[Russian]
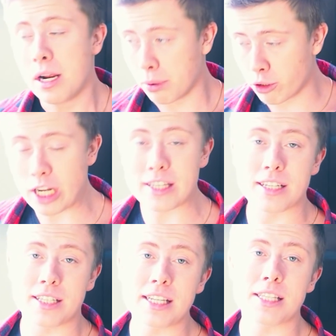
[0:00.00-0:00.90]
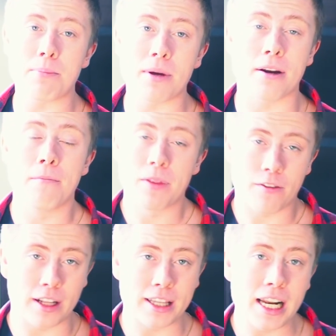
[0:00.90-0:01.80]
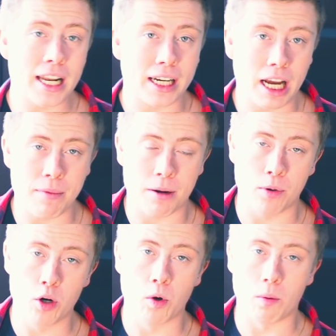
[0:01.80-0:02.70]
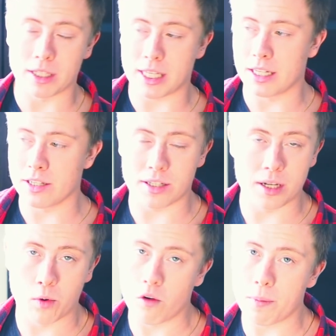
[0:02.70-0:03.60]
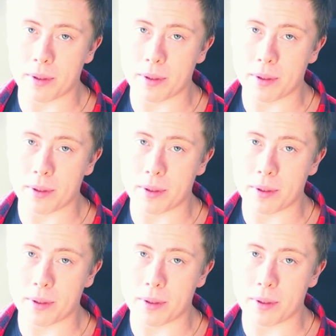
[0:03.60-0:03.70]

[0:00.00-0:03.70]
Получается, здесь теперь фронтальная камера по-любому осталась дерьмовой,